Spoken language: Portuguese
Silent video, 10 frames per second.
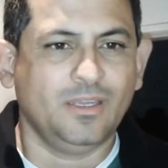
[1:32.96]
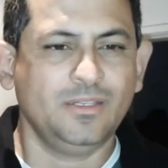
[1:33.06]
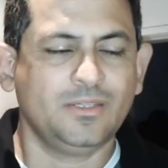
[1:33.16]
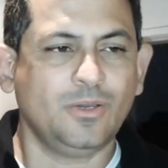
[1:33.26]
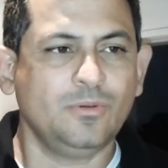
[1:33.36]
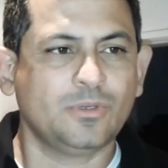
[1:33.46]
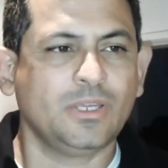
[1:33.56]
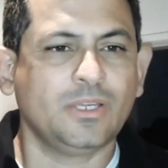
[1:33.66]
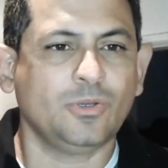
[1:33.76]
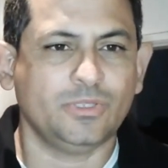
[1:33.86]
Então, o
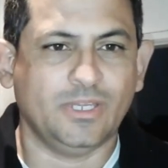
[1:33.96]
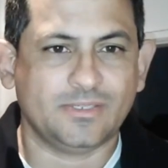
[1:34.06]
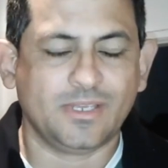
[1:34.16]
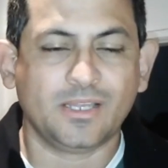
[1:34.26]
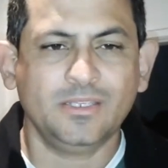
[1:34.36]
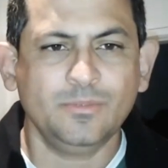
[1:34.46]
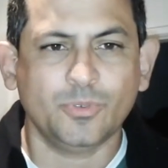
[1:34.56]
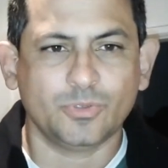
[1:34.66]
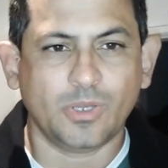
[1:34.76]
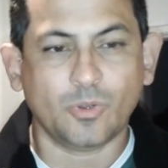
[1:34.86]
que, que acontece? Aqui em
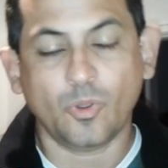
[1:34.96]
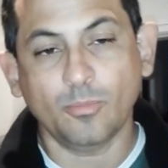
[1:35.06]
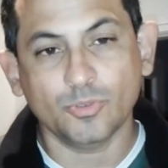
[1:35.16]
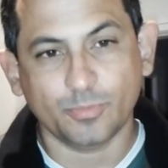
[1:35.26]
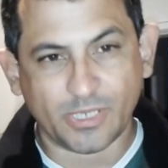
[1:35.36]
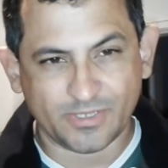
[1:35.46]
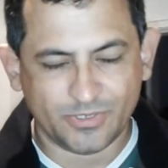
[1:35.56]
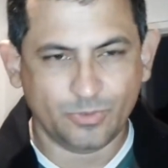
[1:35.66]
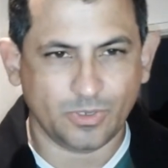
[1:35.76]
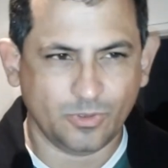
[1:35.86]
Portugal, como no
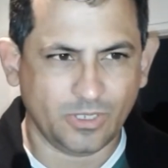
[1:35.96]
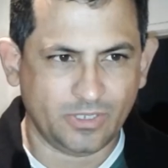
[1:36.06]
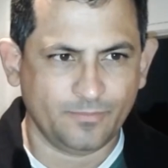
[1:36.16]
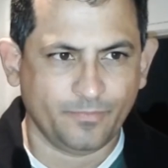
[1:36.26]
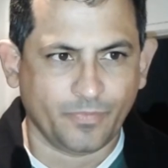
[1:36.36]
Brasil agora,